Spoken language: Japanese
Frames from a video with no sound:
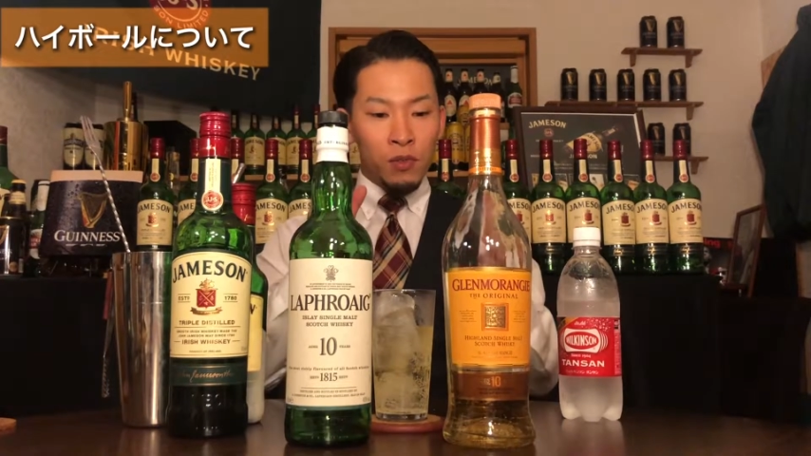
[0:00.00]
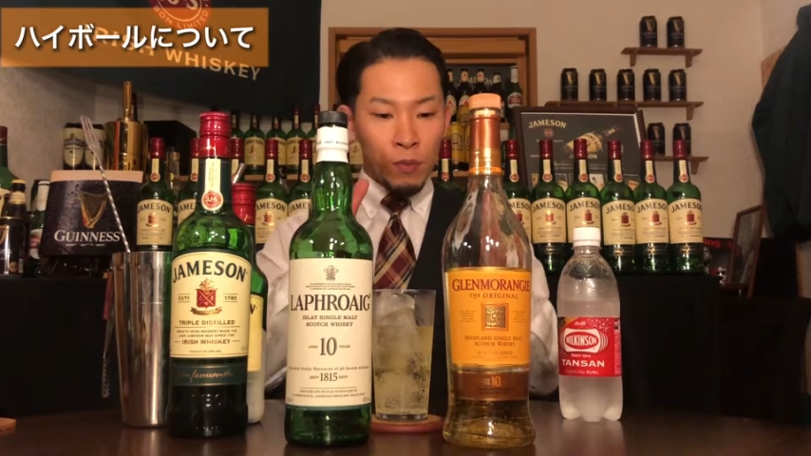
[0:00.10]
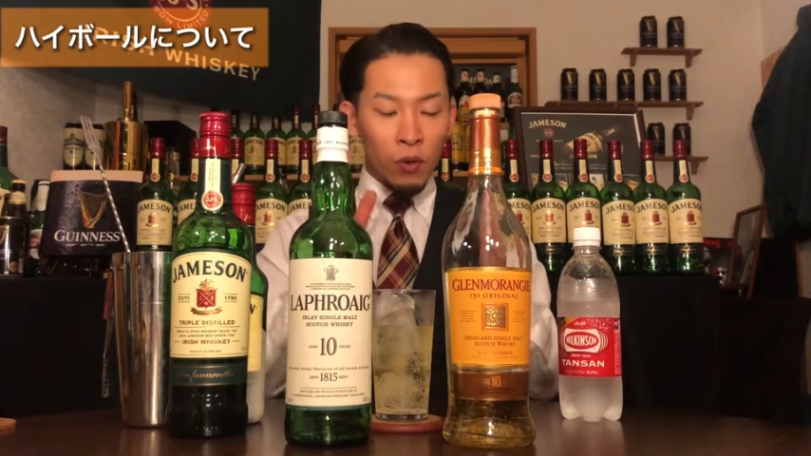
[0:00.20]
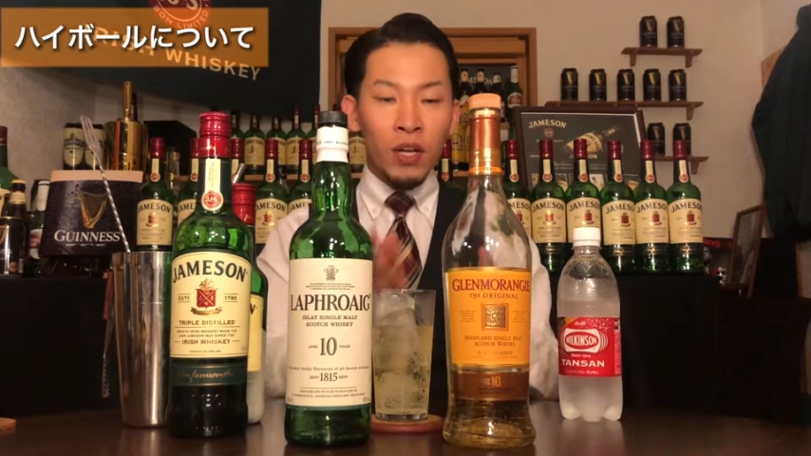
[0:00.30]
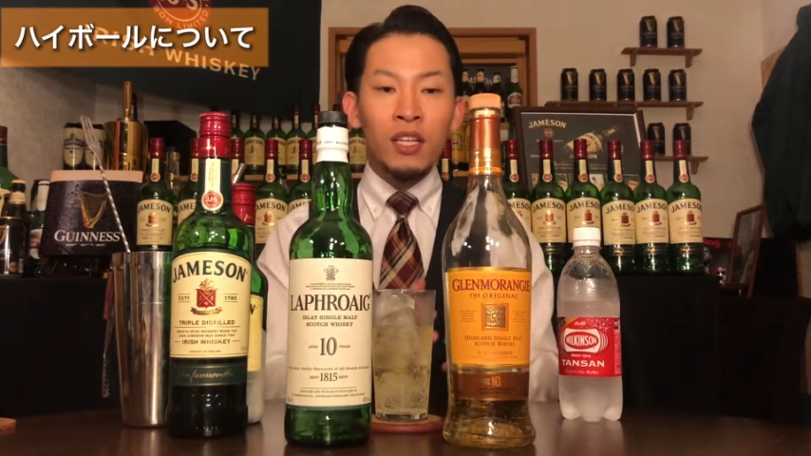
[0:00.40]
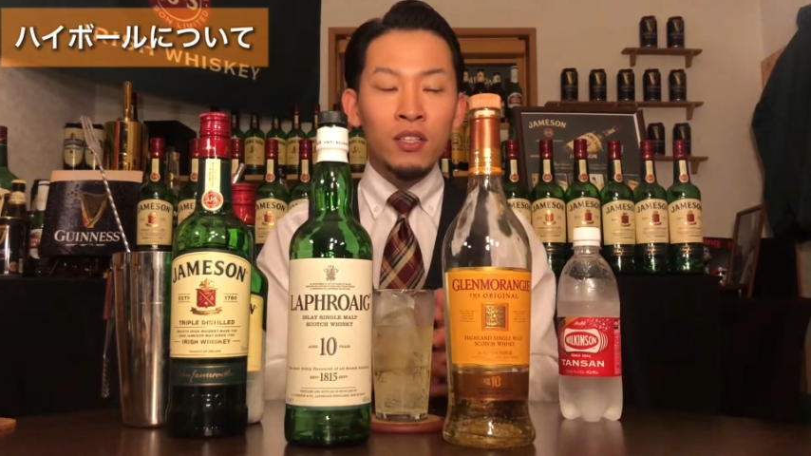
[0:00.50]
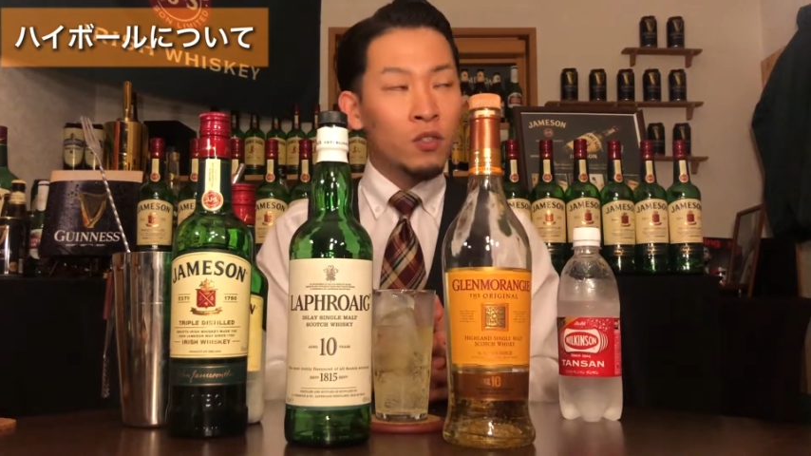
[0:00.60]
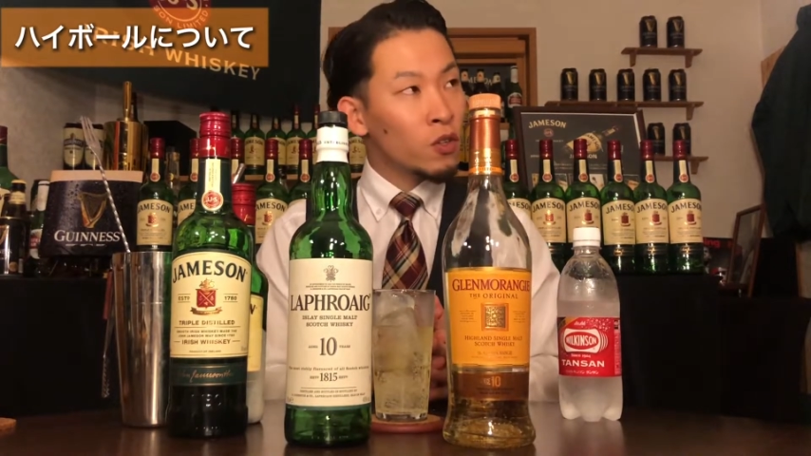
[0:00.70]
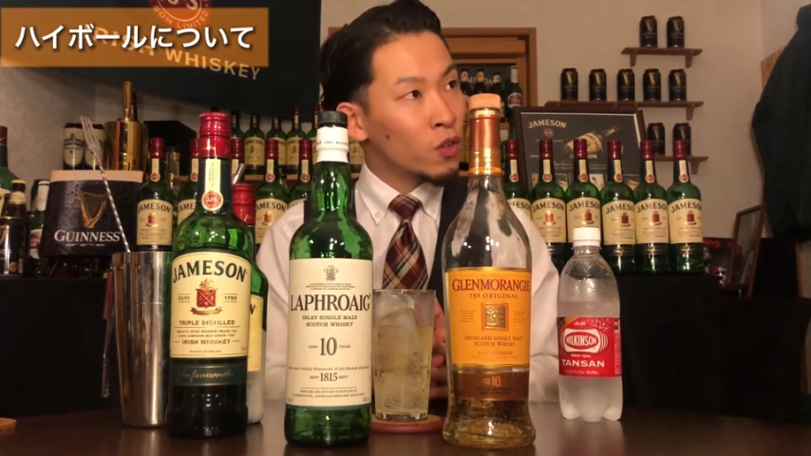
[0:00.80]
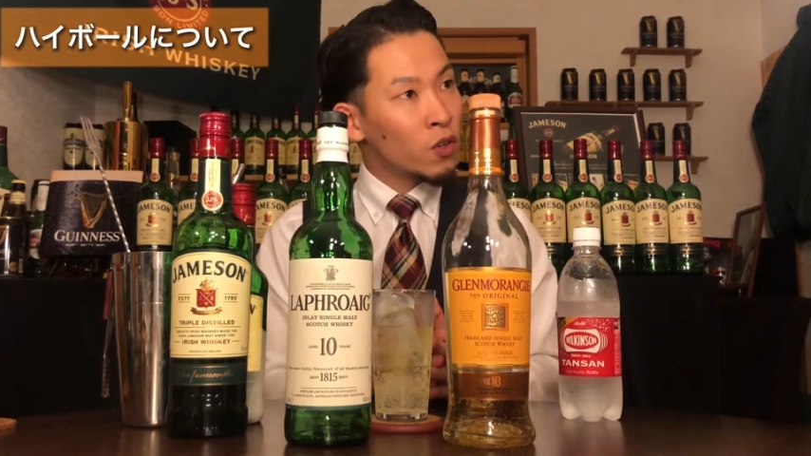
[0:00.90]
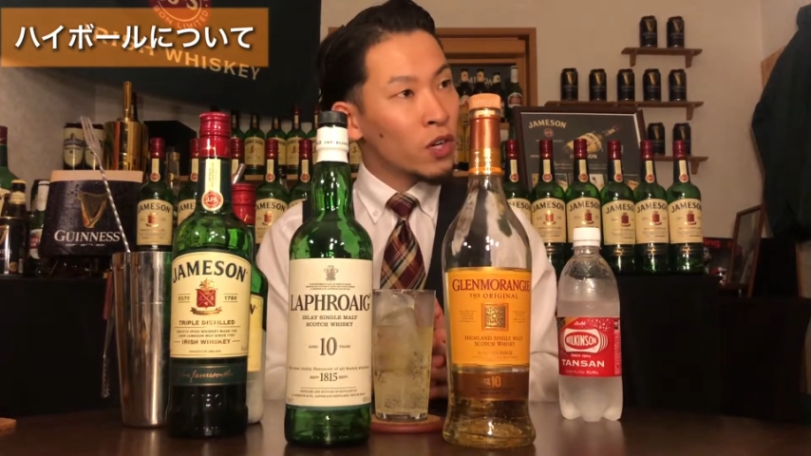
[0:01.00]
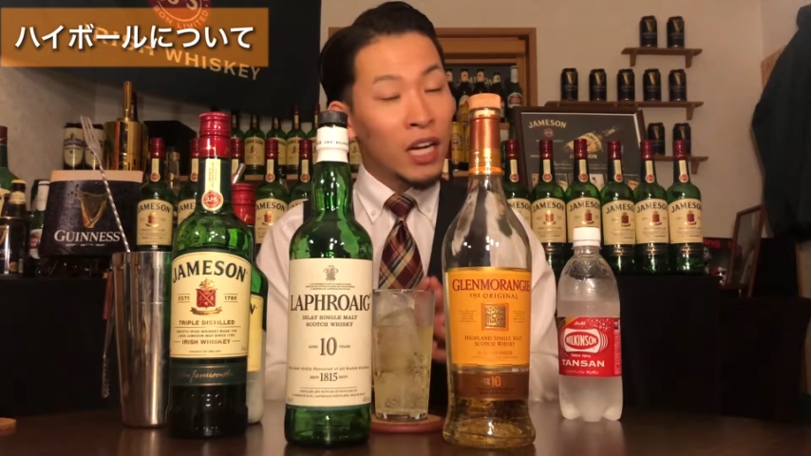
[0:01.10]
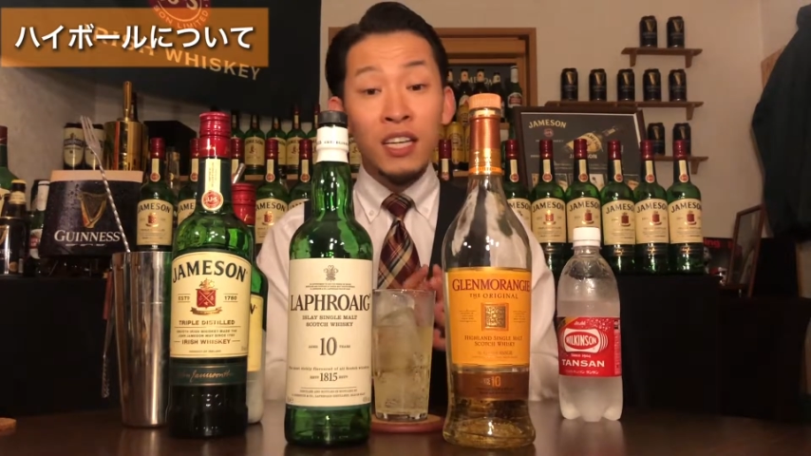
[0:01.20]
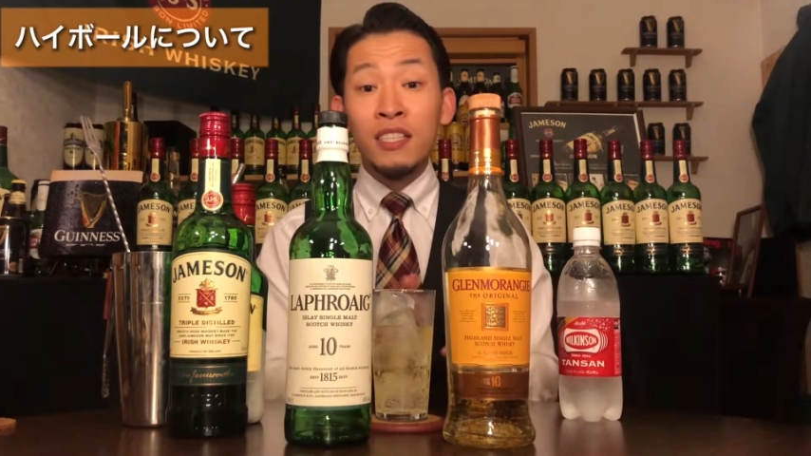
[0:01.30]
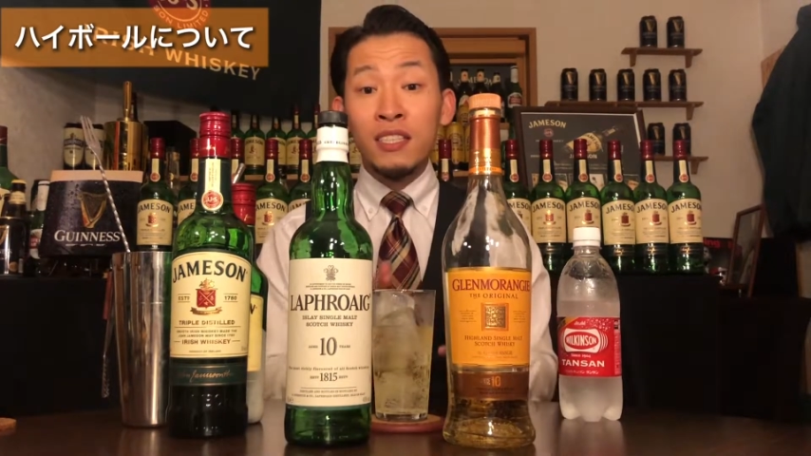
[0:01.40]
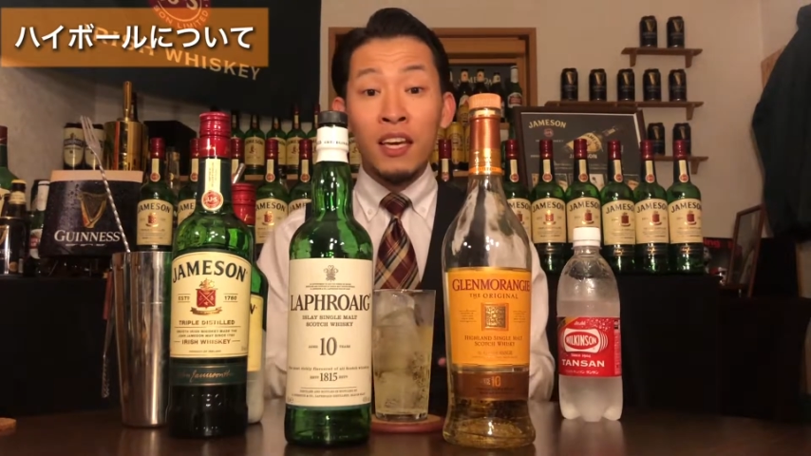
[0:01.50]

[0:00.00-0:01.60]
まあ、俺この柑橘